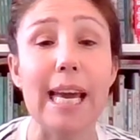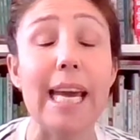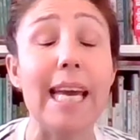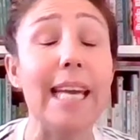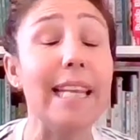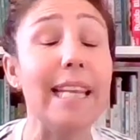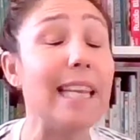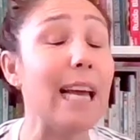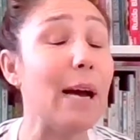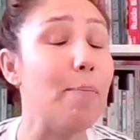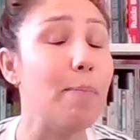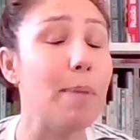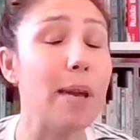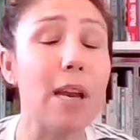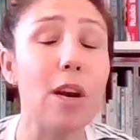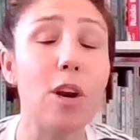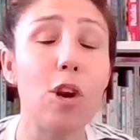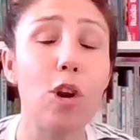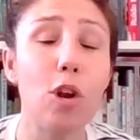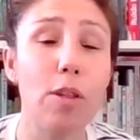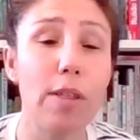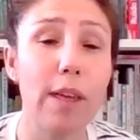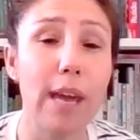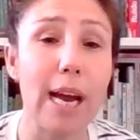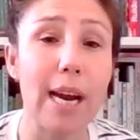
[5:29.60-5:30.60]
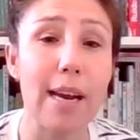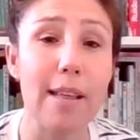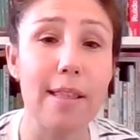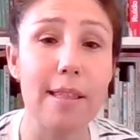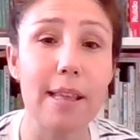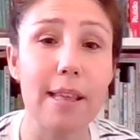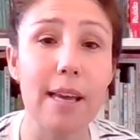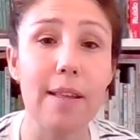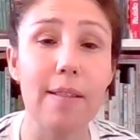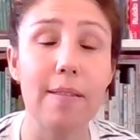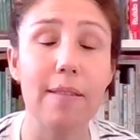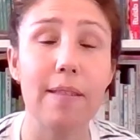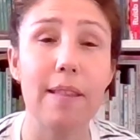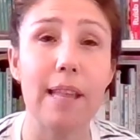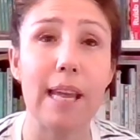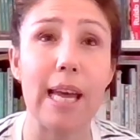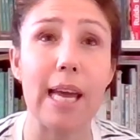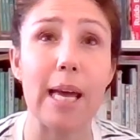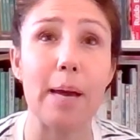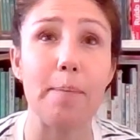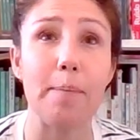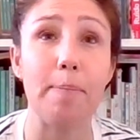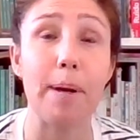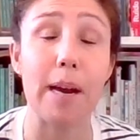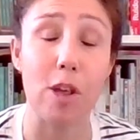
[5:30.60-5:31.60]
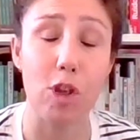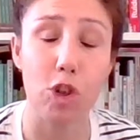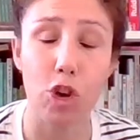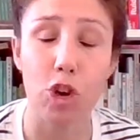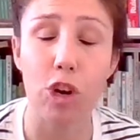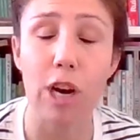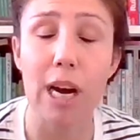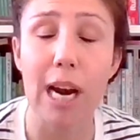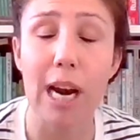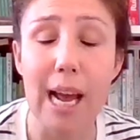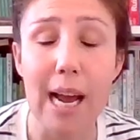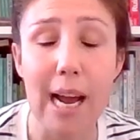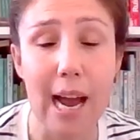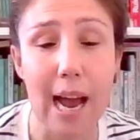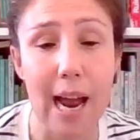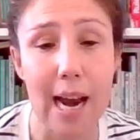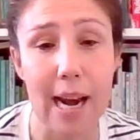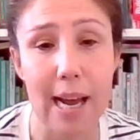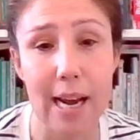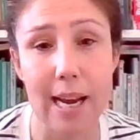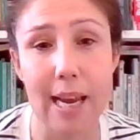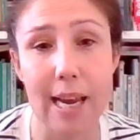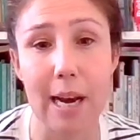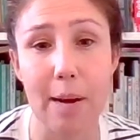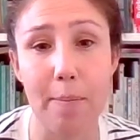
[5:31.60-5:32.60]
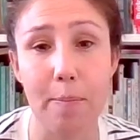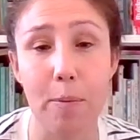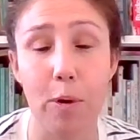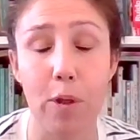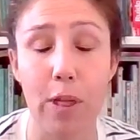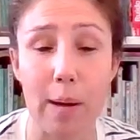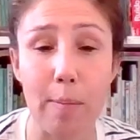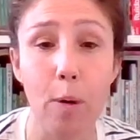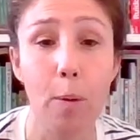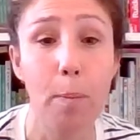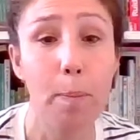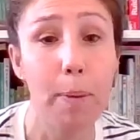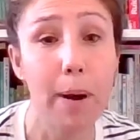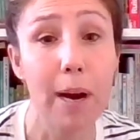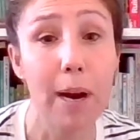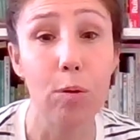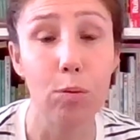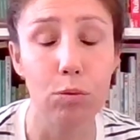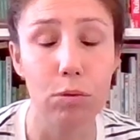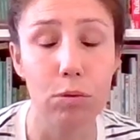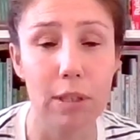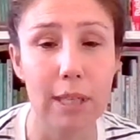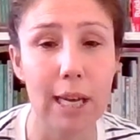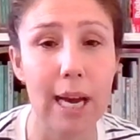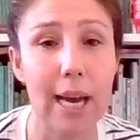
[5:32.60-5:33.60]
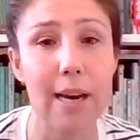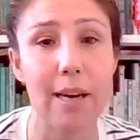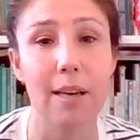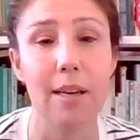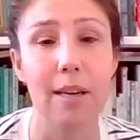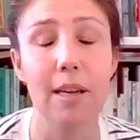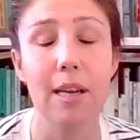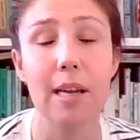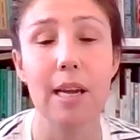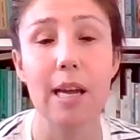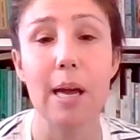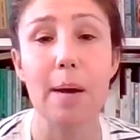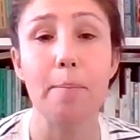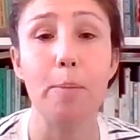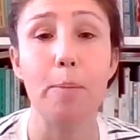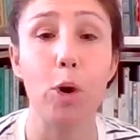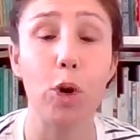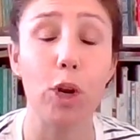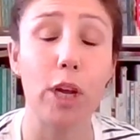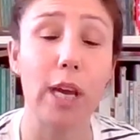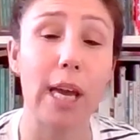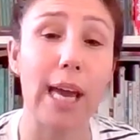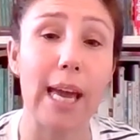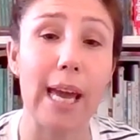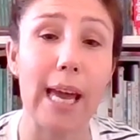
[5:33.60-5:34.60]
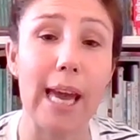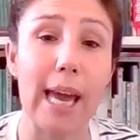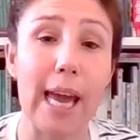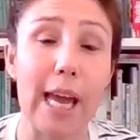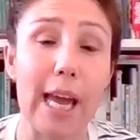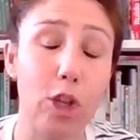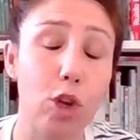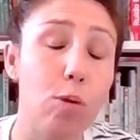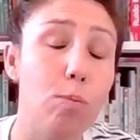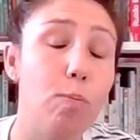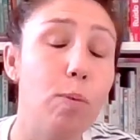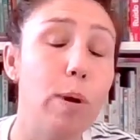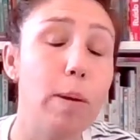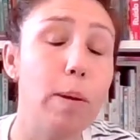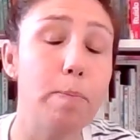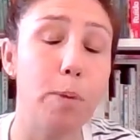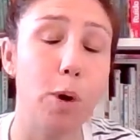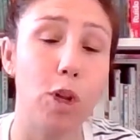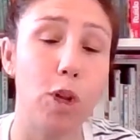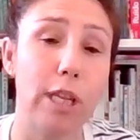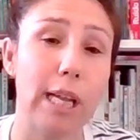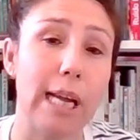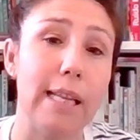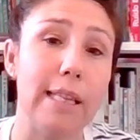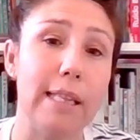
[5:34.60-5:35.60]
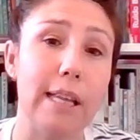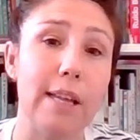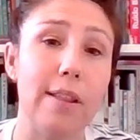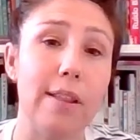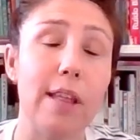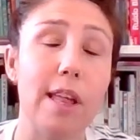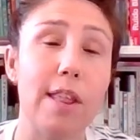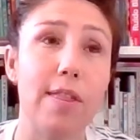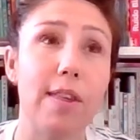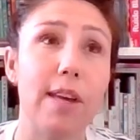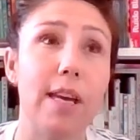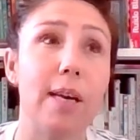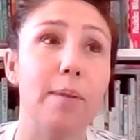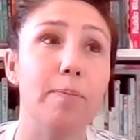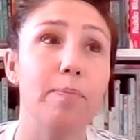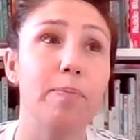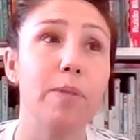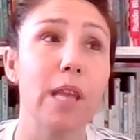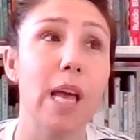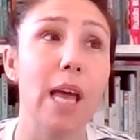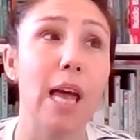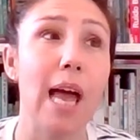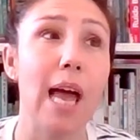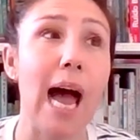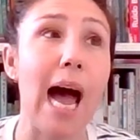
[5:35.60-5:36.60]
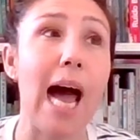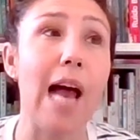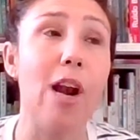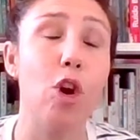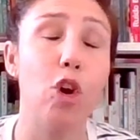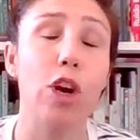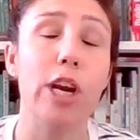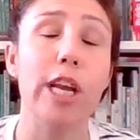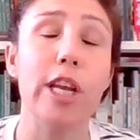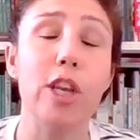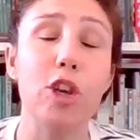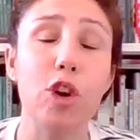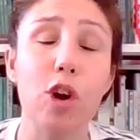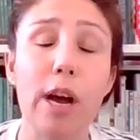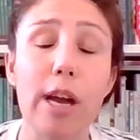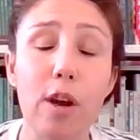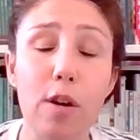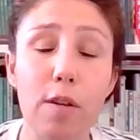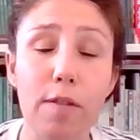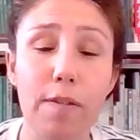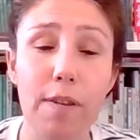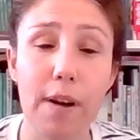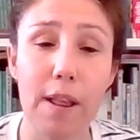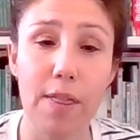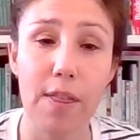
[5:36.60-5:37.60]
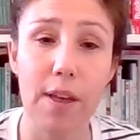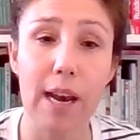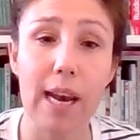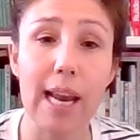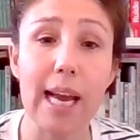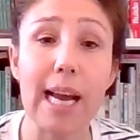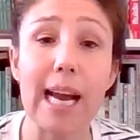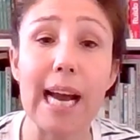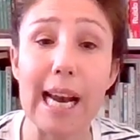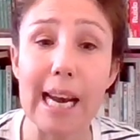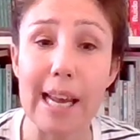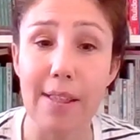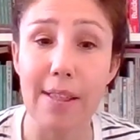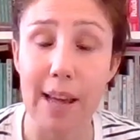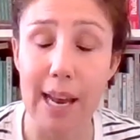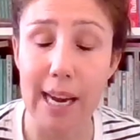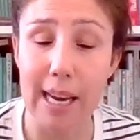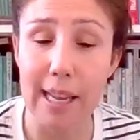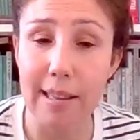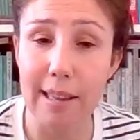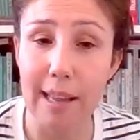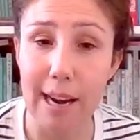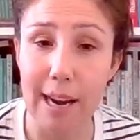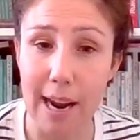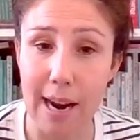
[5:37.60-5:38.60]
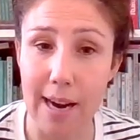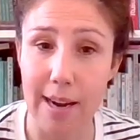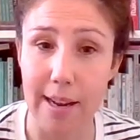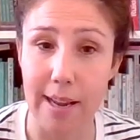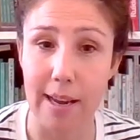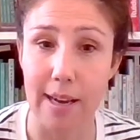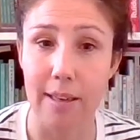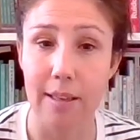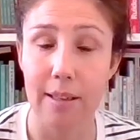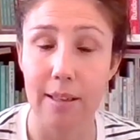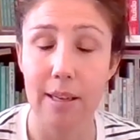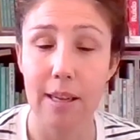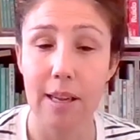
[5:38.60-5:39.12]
Y también rodearse de personas a las que le podamos preguntar, porque esto es muy importante. Es decir, a los niños hay que ofrecerles calidad literaria